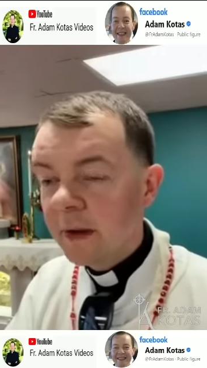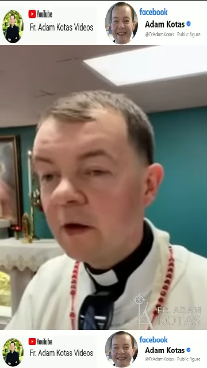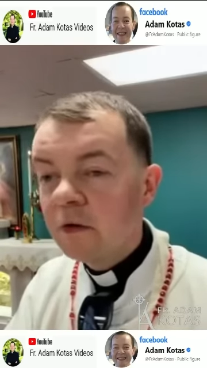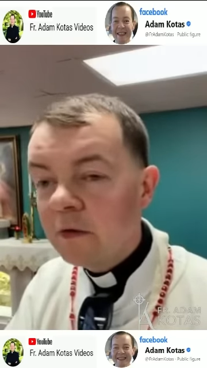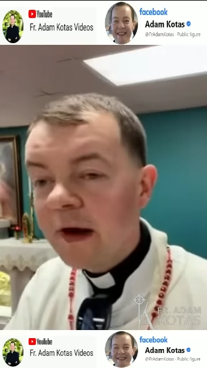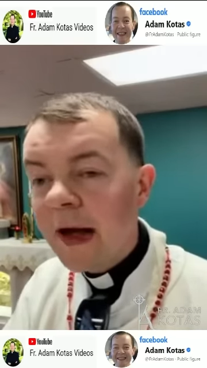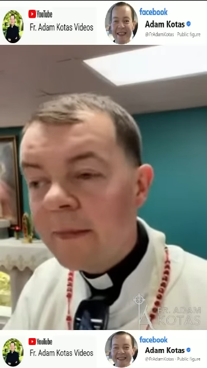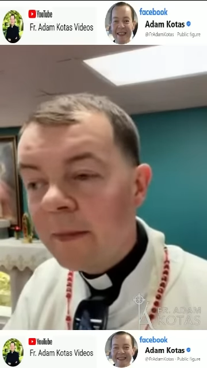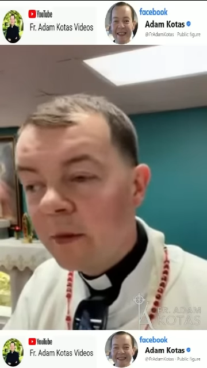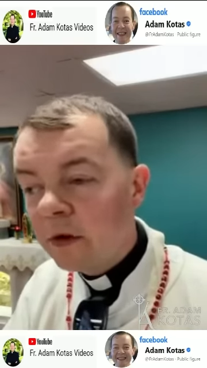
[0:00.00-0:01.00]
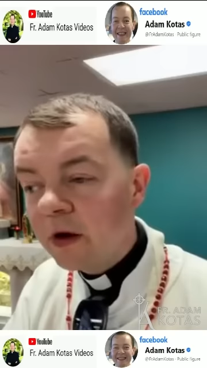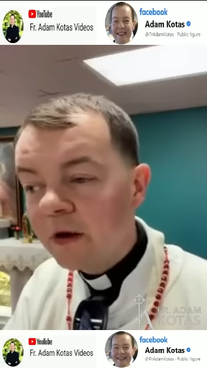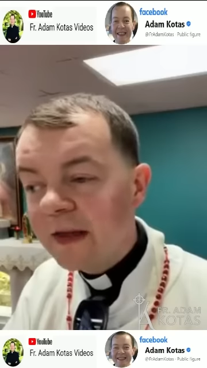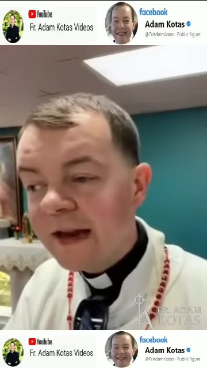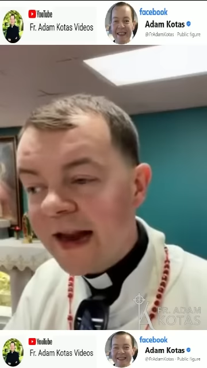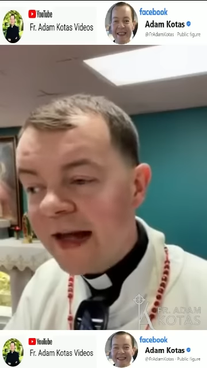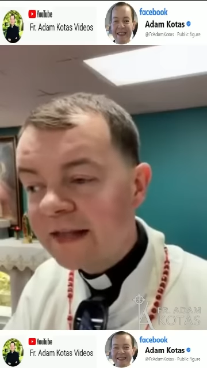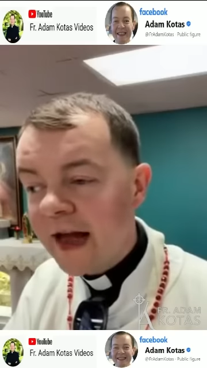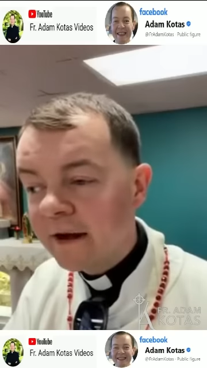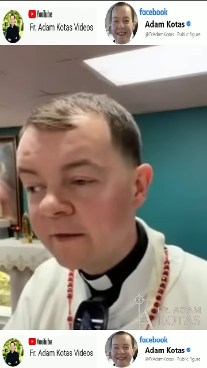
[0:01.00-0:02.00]
pero nunca me burlo de
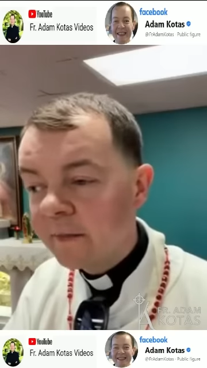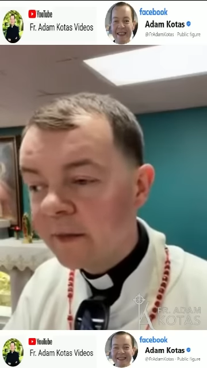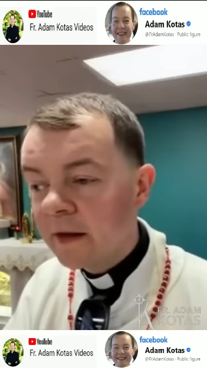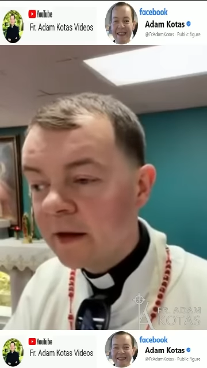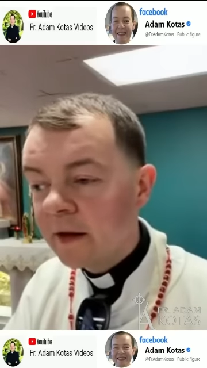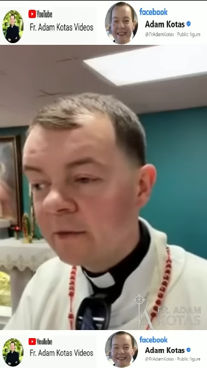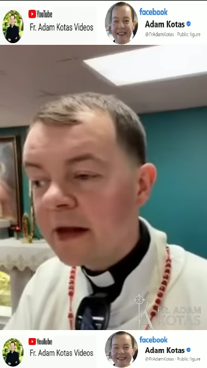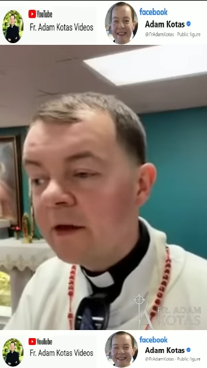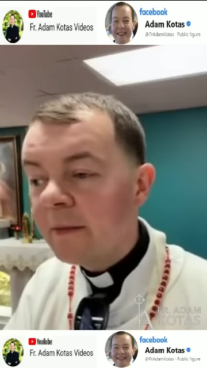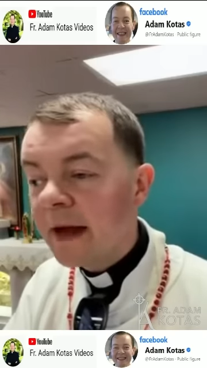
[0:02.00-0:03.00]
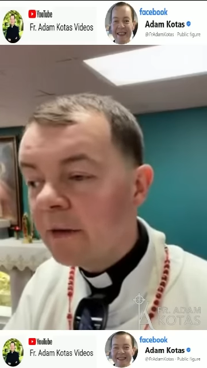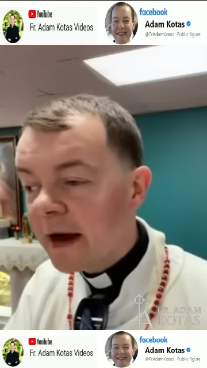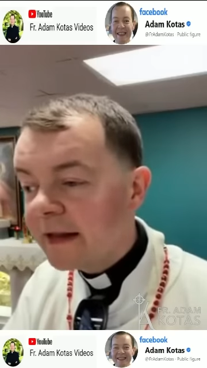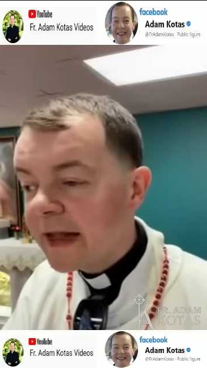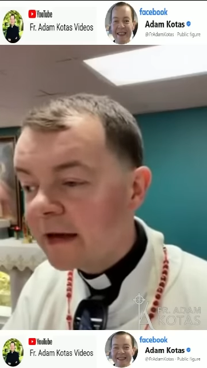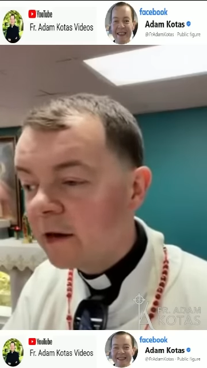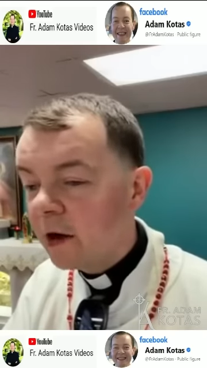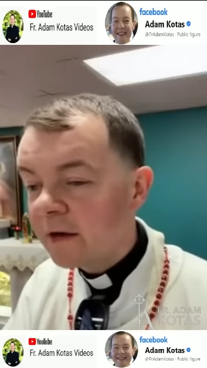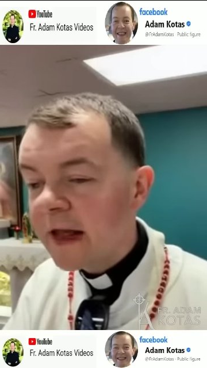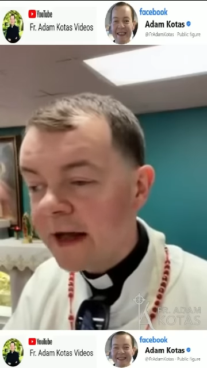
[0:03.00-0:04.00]
nada cuando me cuentan
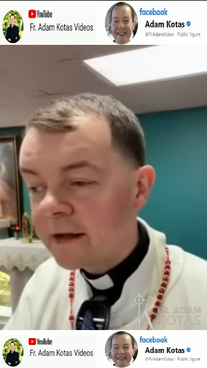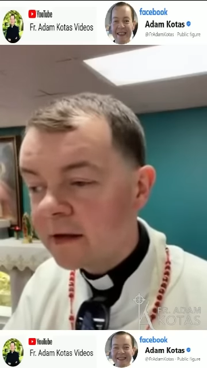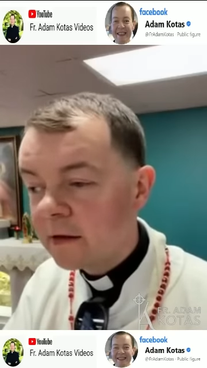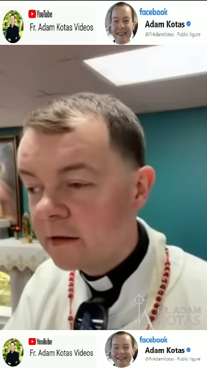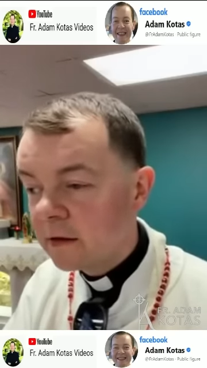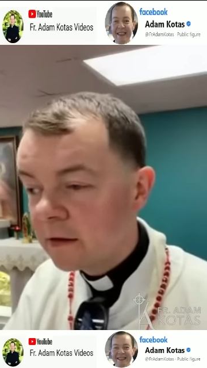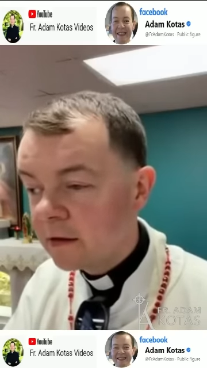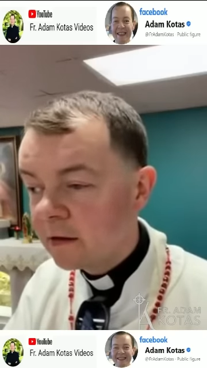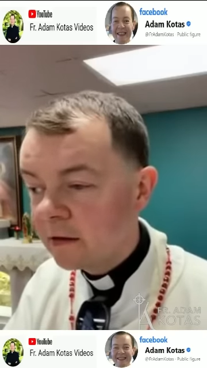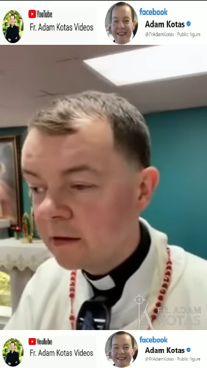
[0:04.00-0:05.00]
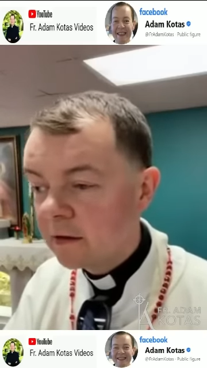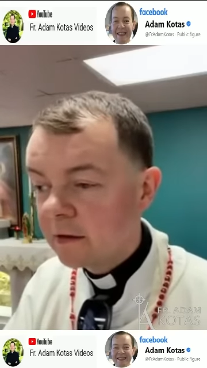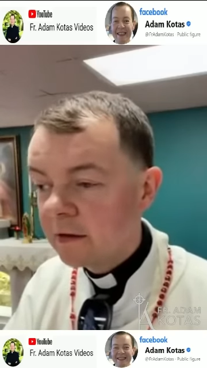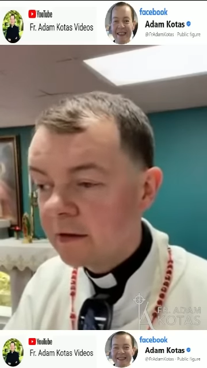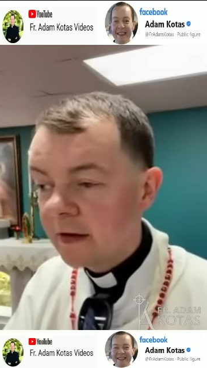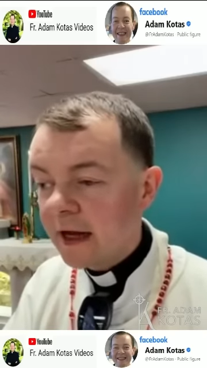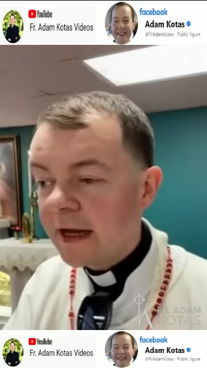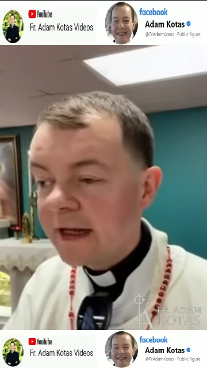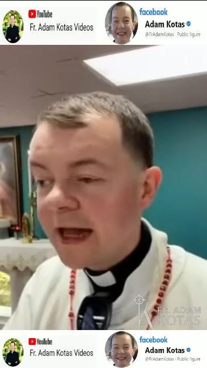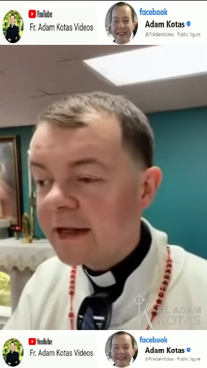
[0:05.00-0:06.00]
cosas ¿eh? que
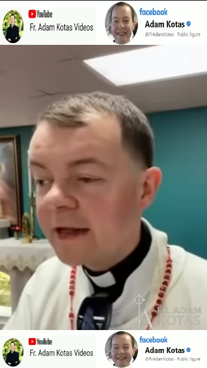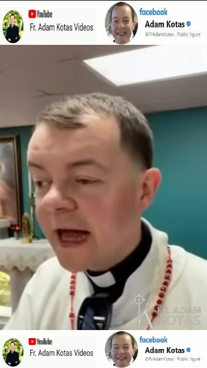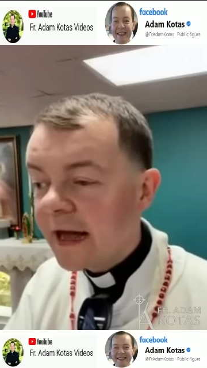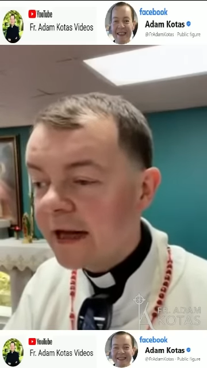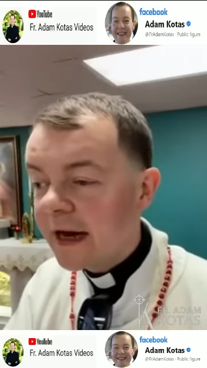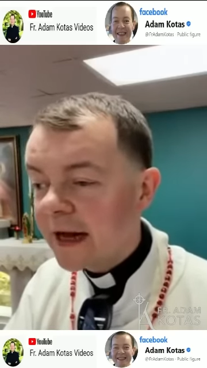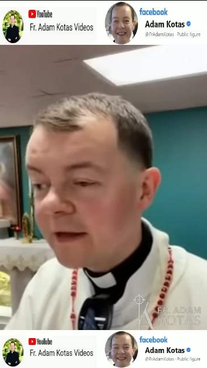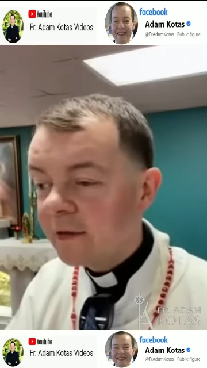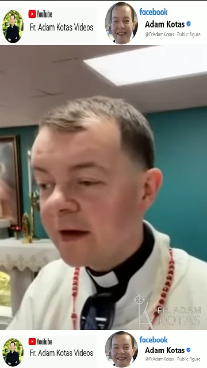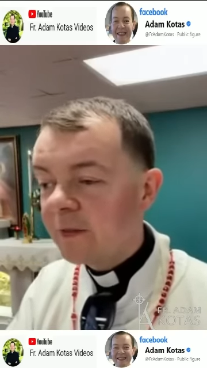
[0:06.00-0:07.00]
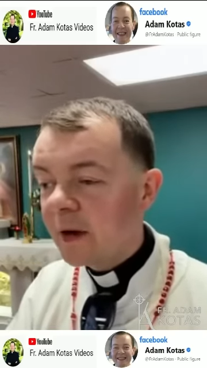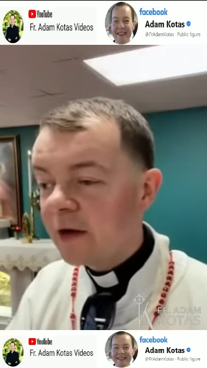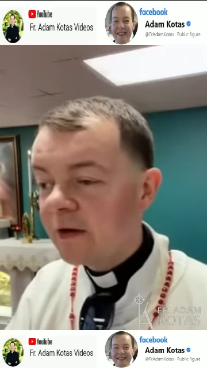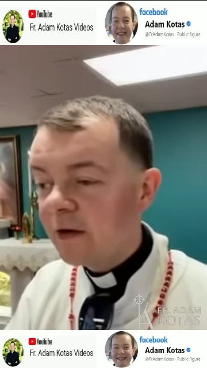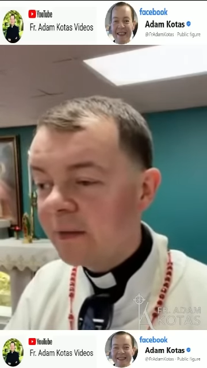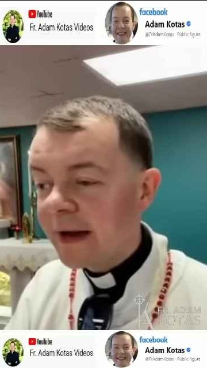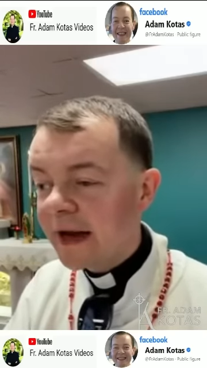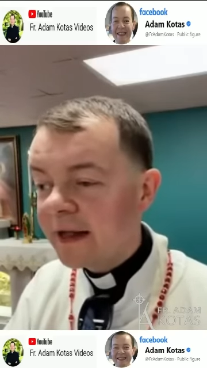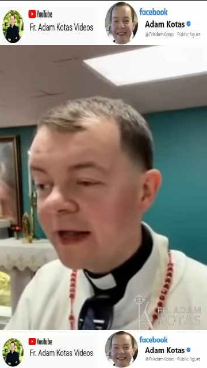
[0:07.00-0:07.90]
le dan sangre a su esposo para